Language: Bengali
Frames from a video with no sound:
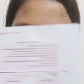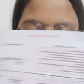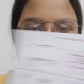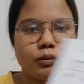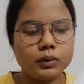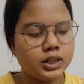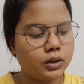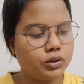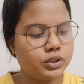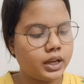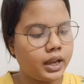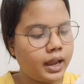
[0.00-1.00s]
আর তোমার জানো
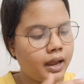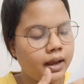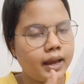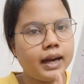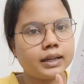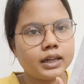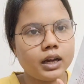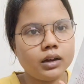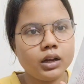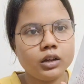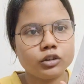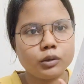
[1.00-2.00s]
যে একটা
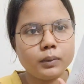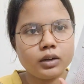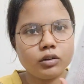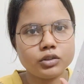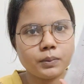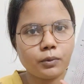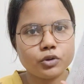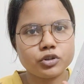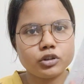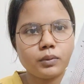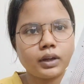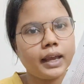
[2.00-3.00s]
তোমার হচ্ছে প্রশ্ন
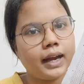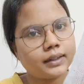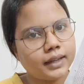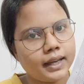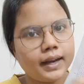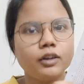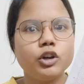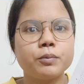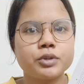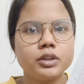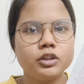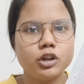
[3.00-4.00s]
তোমাকে একটাই এখানে
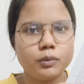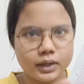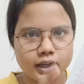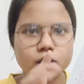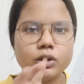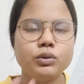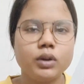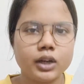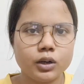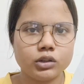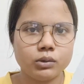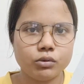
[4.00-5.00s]
অপশন দিতে হবে ক্যাটাগরি
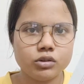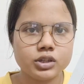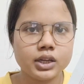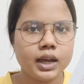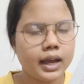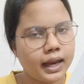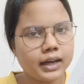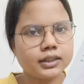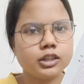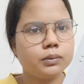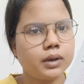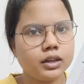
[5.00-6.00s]
ওয়ানের কথা বলছি
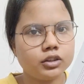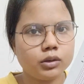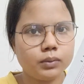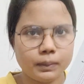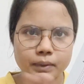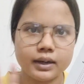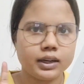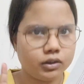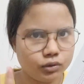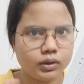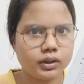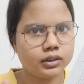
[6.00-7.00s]
একটাই তোমাকে দিতে হবে আমি
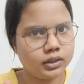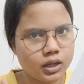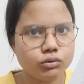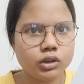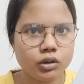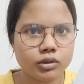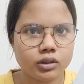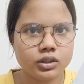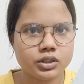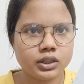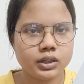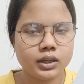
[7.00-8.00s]
ক্যাটাগরি ওয়ানে দিয়ে উদাহরণটা
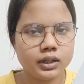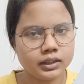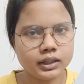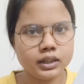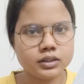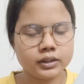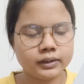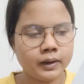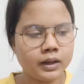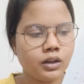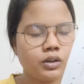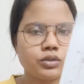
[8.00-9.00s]
দিচ্ছি ঠিক আছে
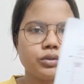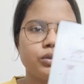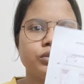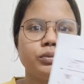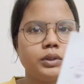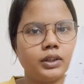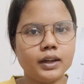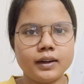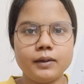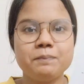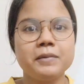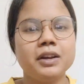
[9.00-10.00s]
তো তুমি তো এখানে
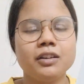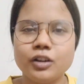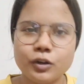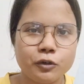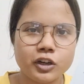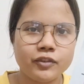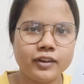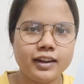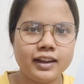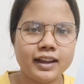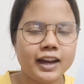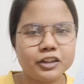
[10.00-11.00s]
করে
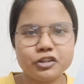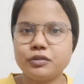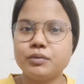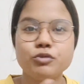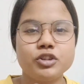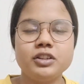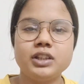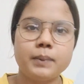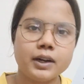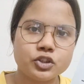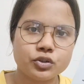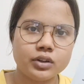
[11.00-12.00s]
ফেললে আর তো তুমি মুছে দিতে
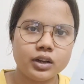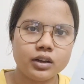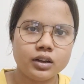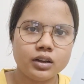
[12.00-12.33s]
পারছো না